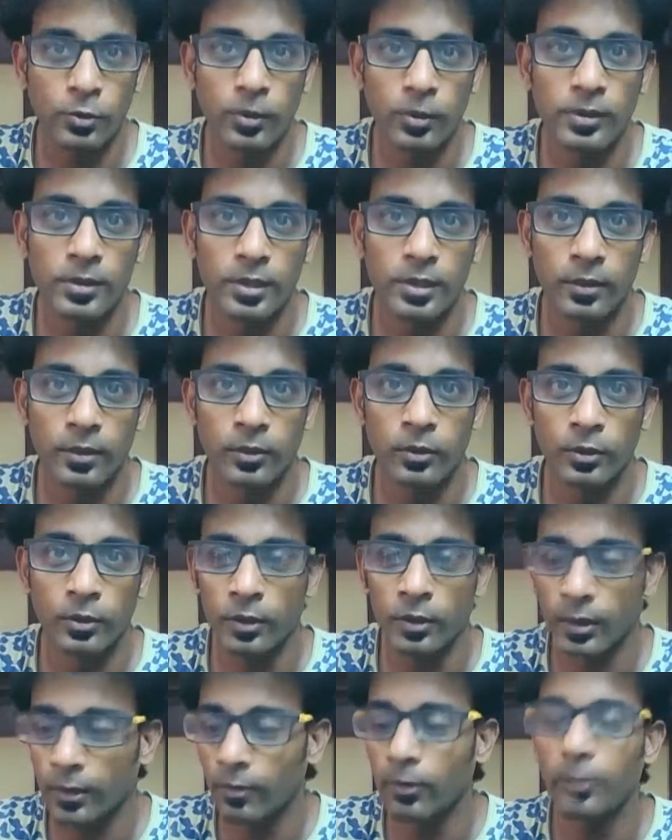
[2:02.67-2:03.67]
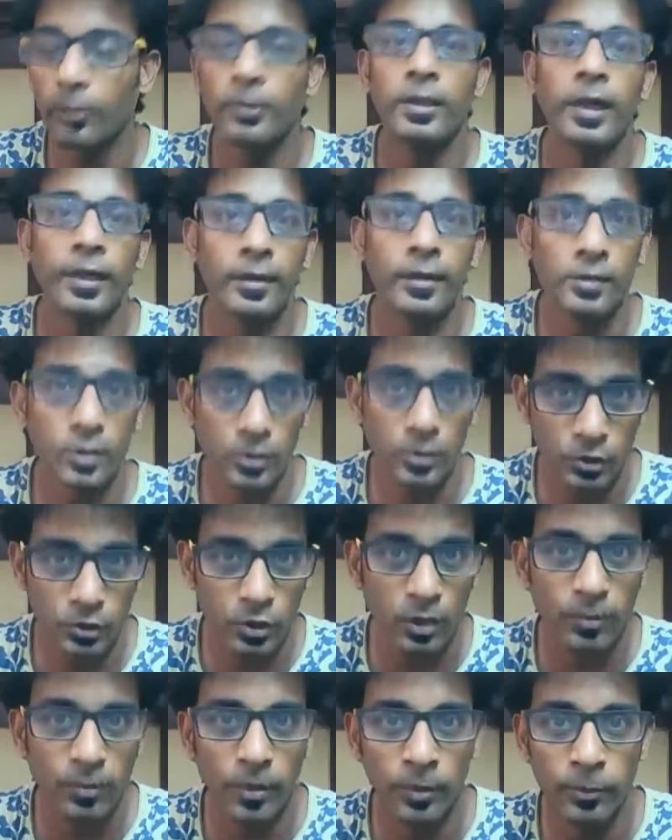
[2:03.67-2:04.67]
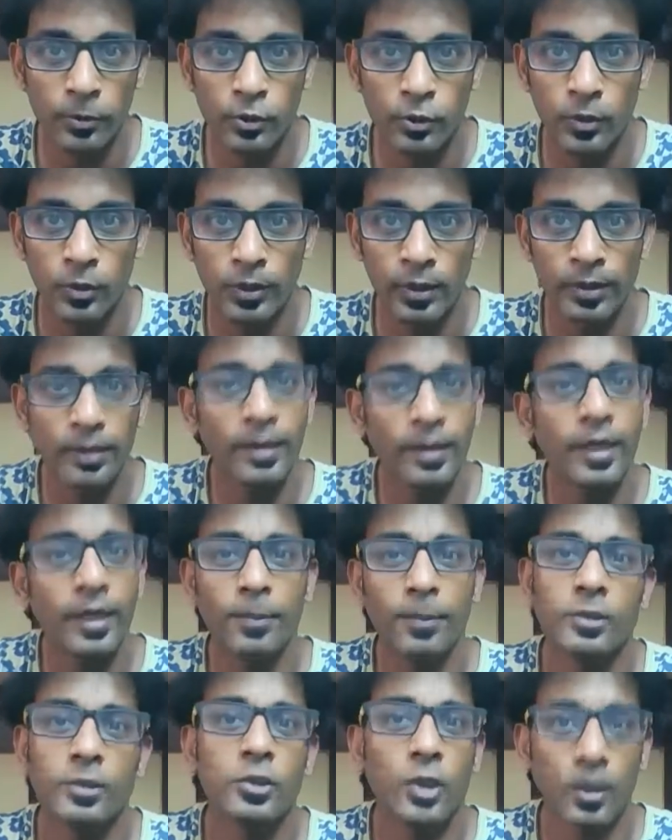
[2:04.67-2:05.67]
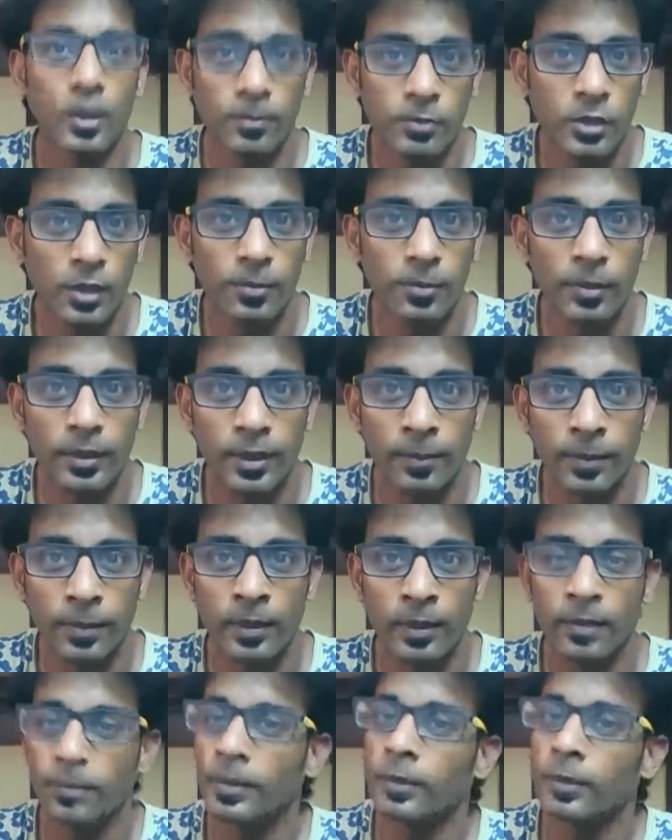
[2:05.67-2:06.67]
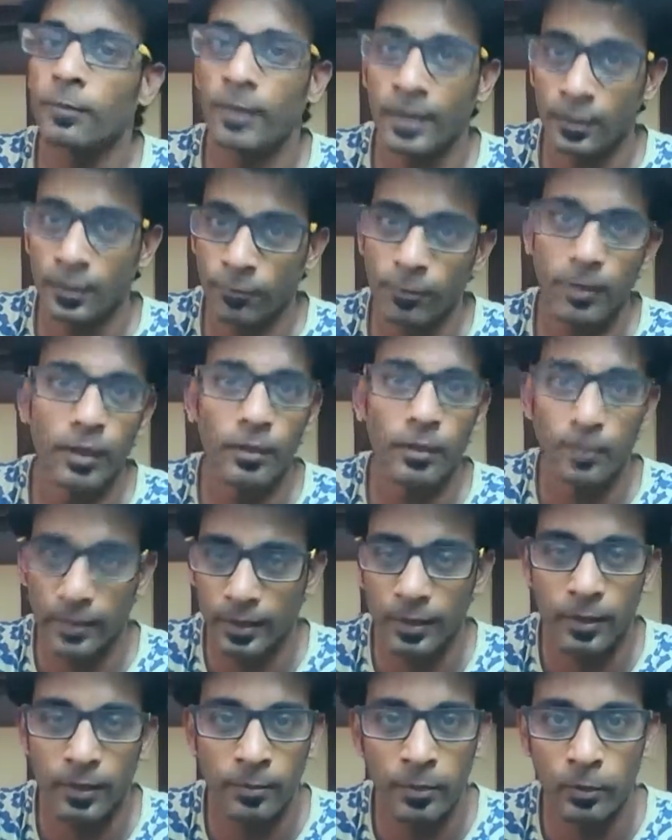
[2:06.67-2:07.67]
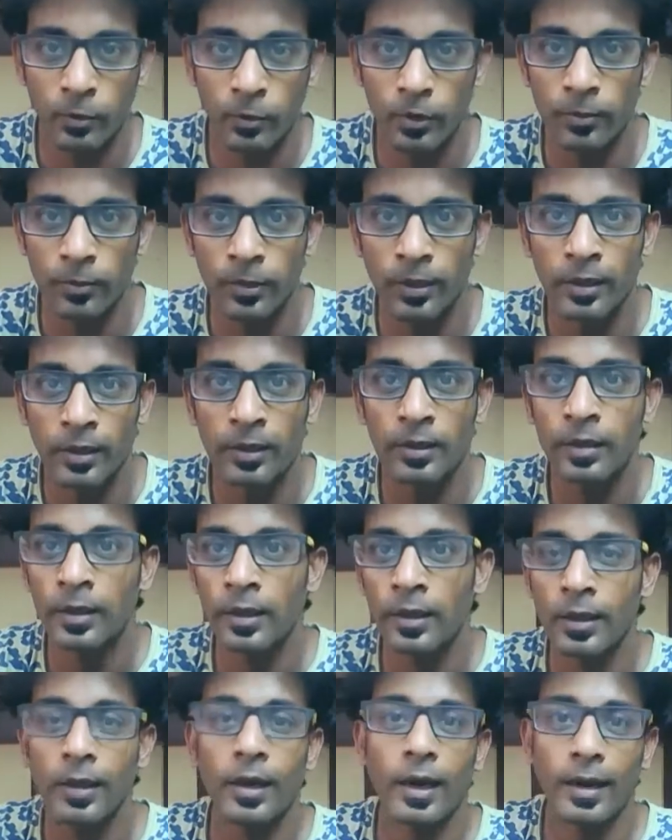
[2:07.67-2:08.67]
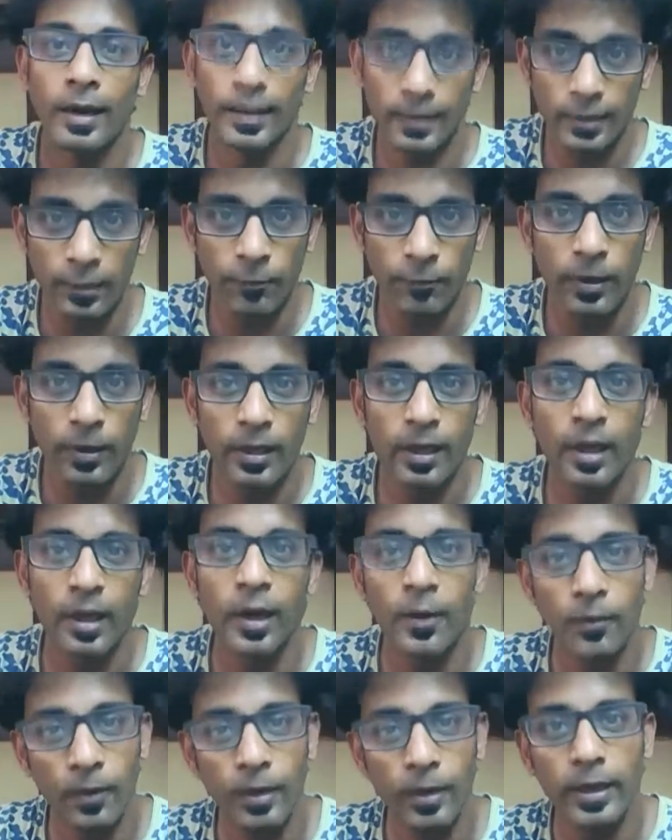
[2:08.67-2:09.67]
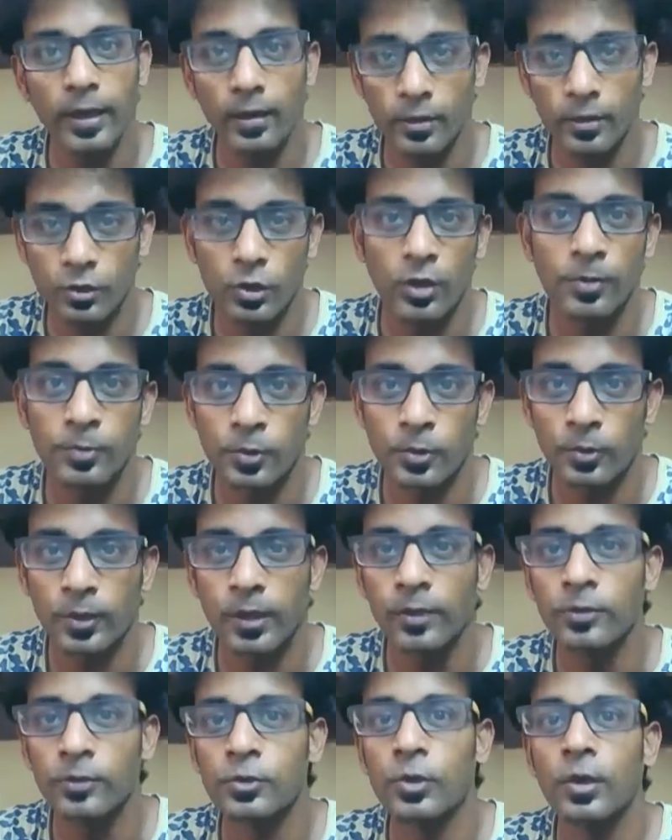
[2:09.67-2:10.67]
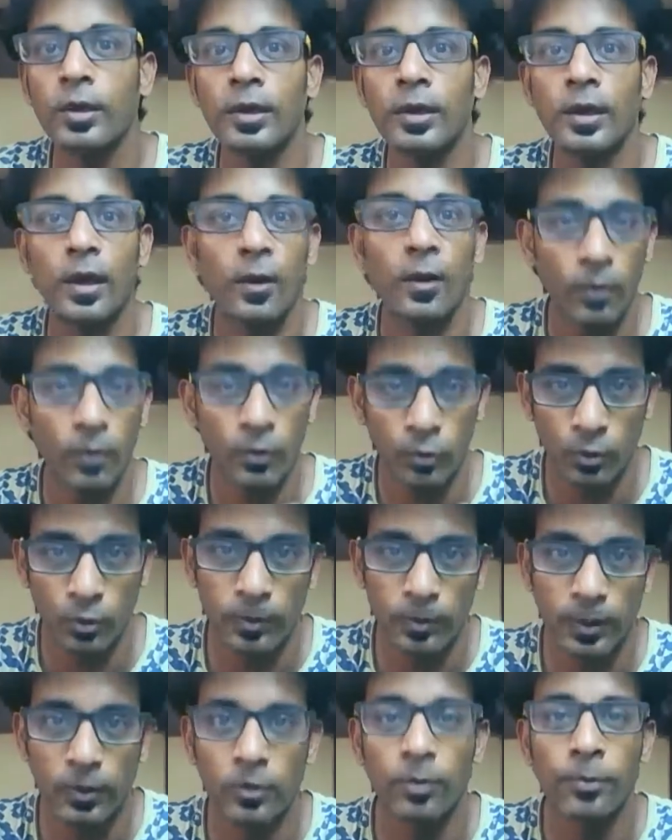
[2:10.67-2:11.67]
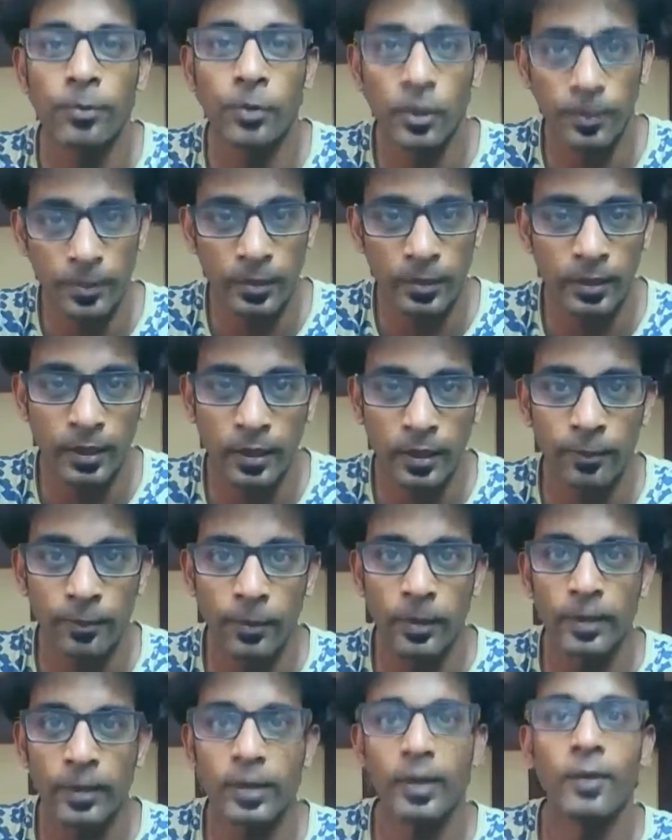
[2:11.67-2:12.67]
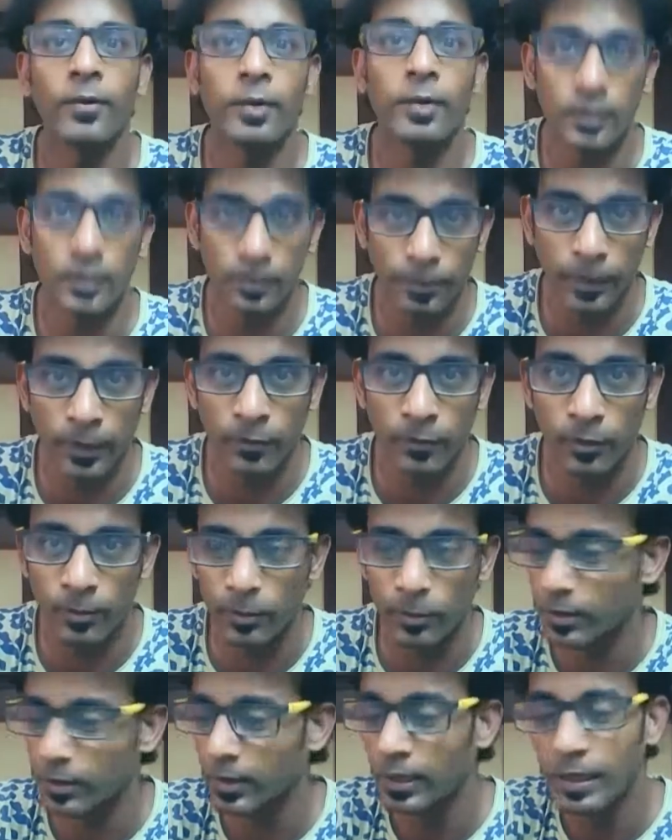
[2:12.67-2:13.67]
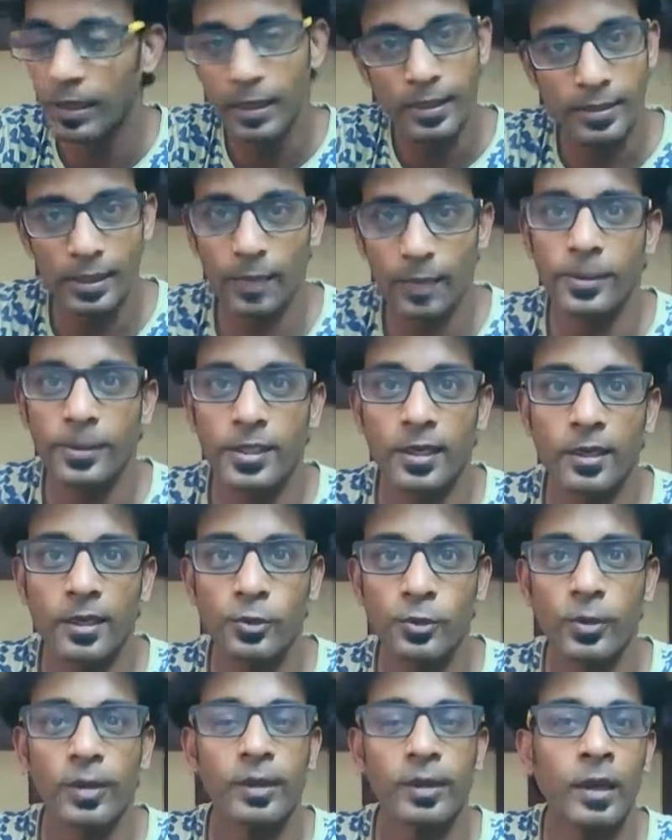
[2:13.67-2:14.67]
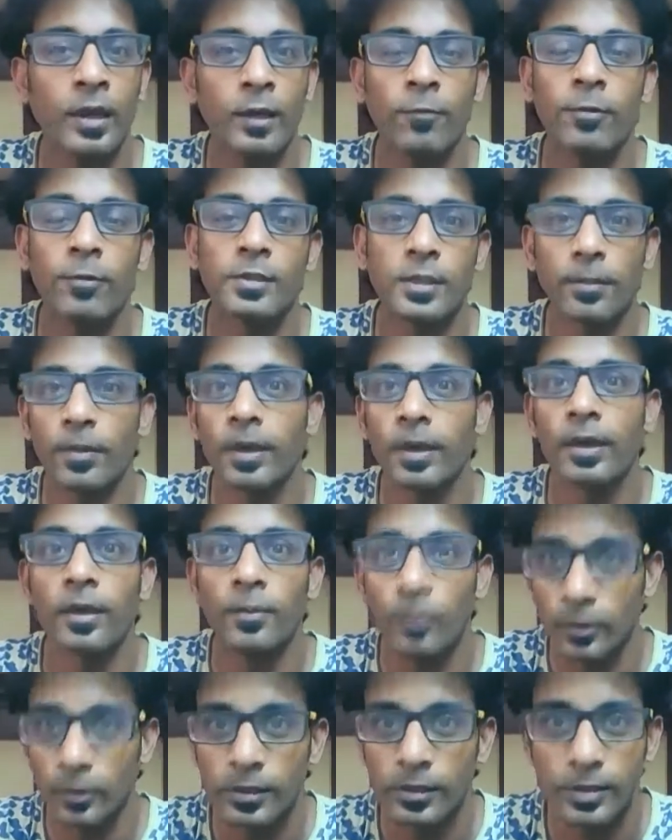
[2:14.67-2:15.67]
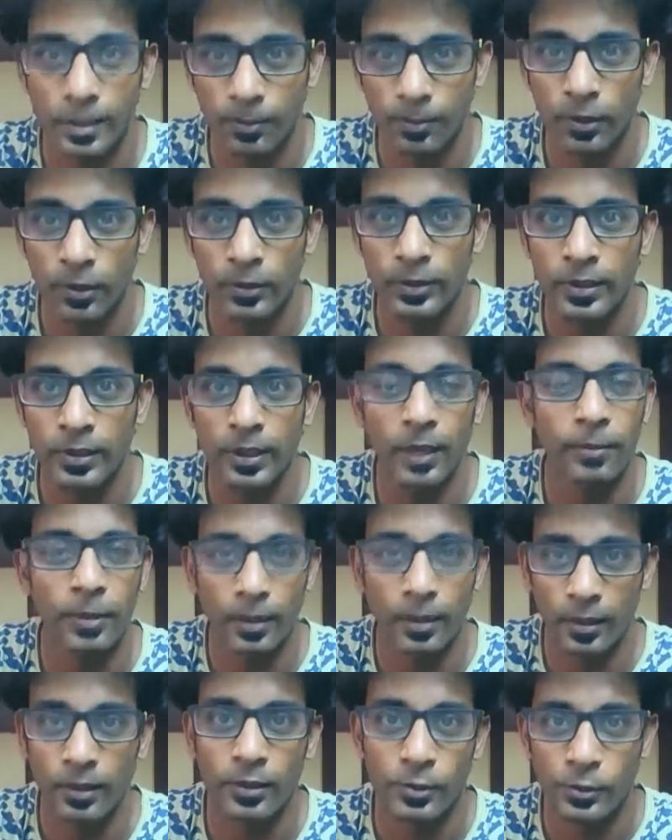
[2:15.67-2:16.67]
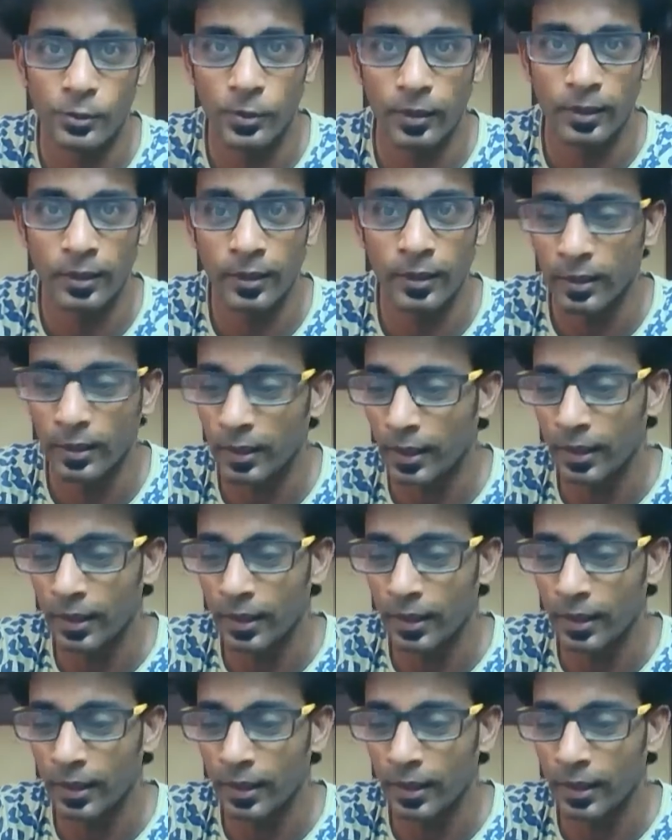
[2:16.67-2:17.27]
ஸ்டூடெண்ட்ஸாக இருக்கட்டும் அவங்க வந்து அடிஷ்னல் ஜாப் ஆப்பர்ச்சுனிட்டி நிறைய பேர் ஜாப் ஜாப்னு கேட்பாங்க பட் வேற ஃபீல்டு ரொம்ப என்னால் அப்படி கொடுக்க முடியல ஆனால் இந்த ஃபீல்டில் அவங்களுக்கு என்ன ஜாப் சூட் ஆகும்னு சொல்லிட்டு அவங்களை கூப்பிட்டு அவங்களை ப்ராப்பராக ட்ரெயின் பண்ணி அவங்கள ஏர்ன் பண்ண சில பசங்களாம் சொன்னாங்க நான் லைஃப்பில் சம்பாதிக்கிற முதல் சம்பளம் இது அப்படின்லாம் சொன்னாங்க